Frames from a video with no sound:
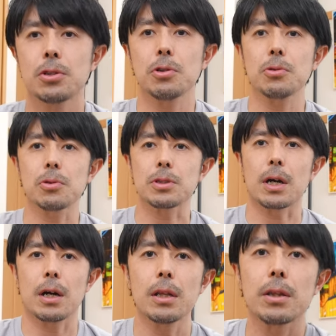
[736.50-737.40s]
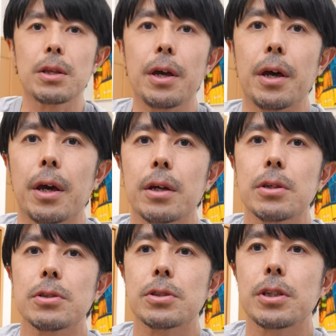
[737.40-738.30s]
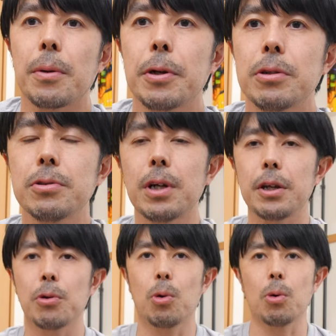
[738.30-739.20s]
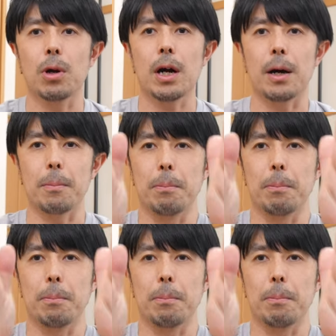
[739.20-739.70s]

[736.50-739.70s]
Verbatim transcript: ちょっと下がって、喋るぐらいの方が